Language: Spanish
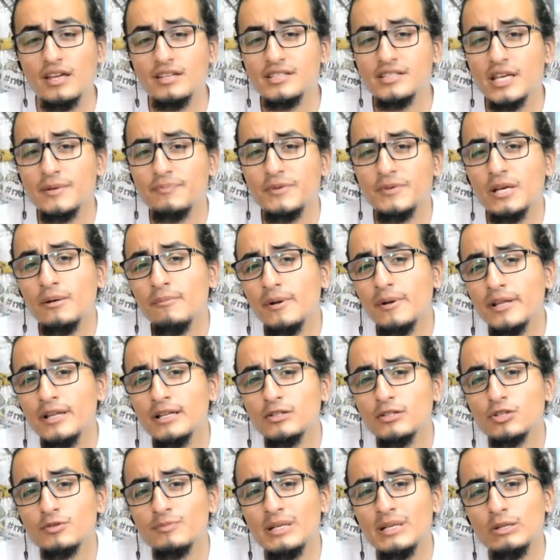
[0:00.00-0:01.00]
En septiembre
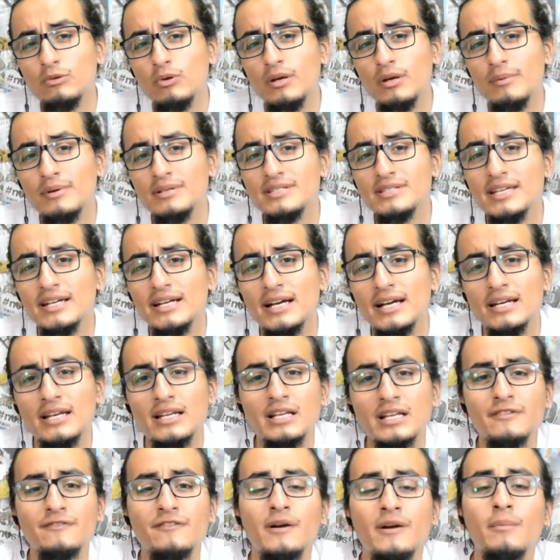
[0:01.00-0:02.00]
del 2009 llegan
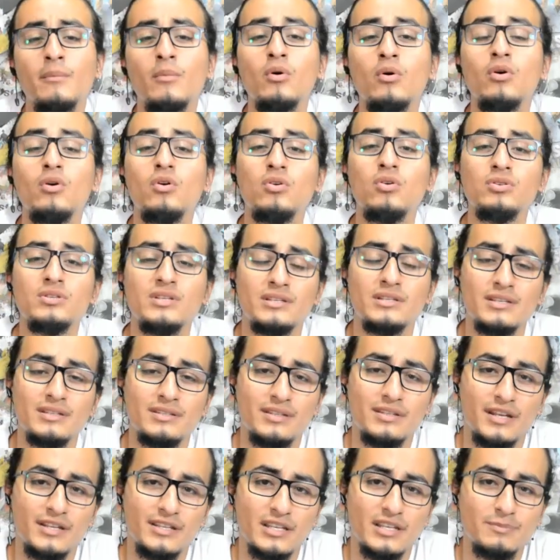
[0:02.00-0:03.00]
las famosas
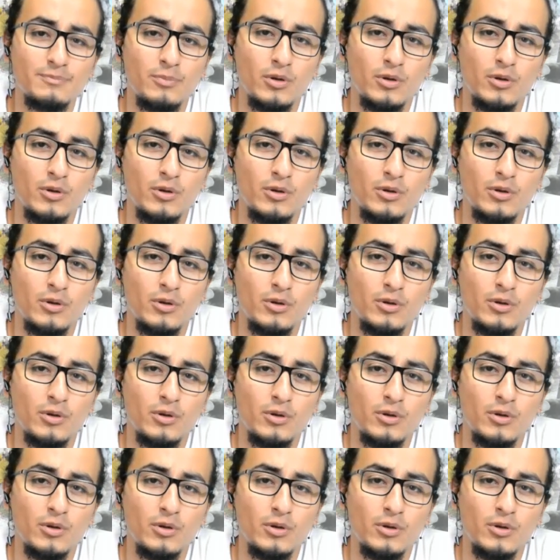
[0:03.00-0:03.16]
estrellas